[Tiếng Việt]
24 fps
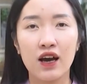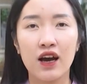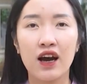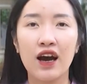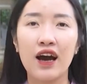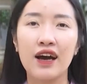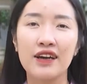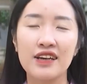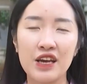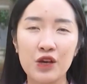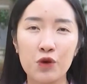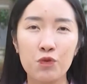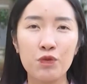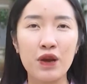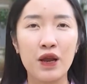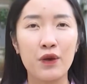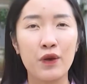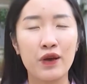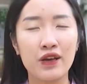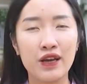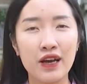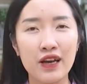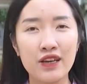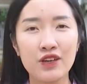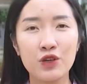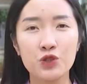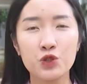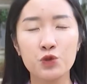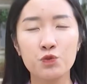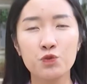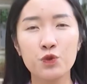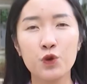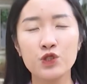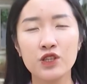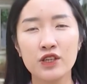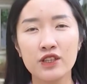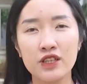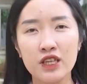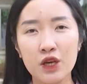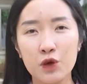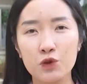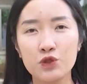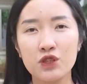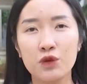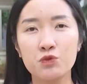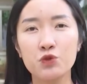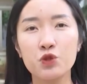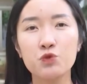À, đây cũng là loại cây được chúng tôi giới
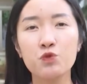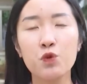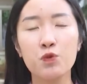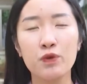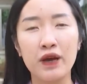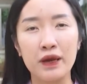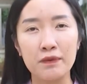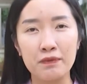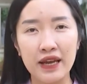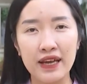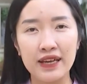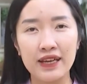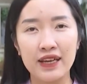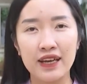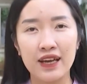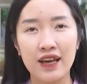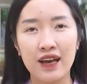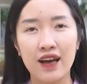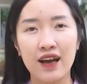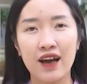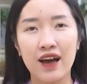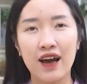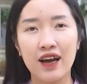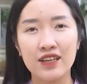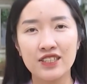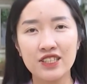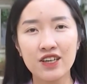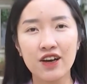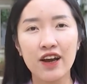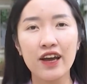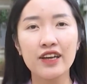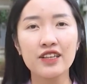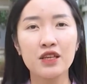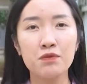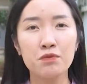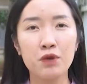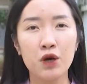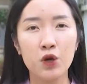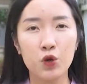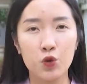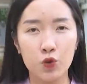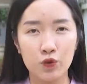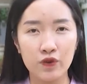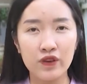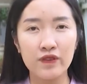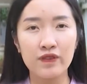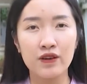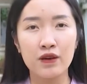thiệu trong chuyên mục ngày hôm nay. À, trước hết thì mời
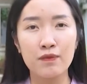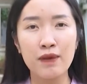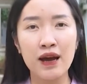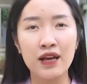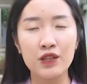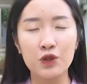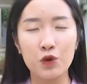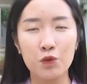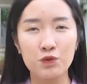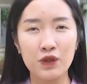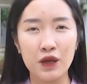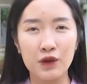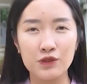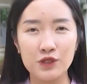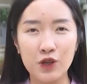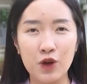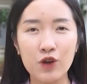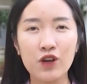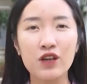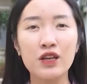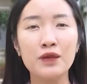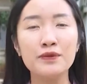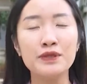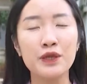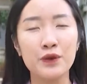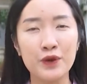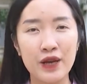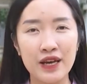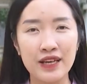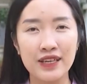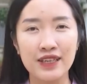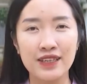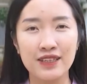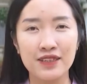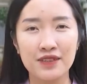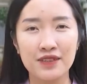quý vị và các bạn cùng theo dõi clip sau đây.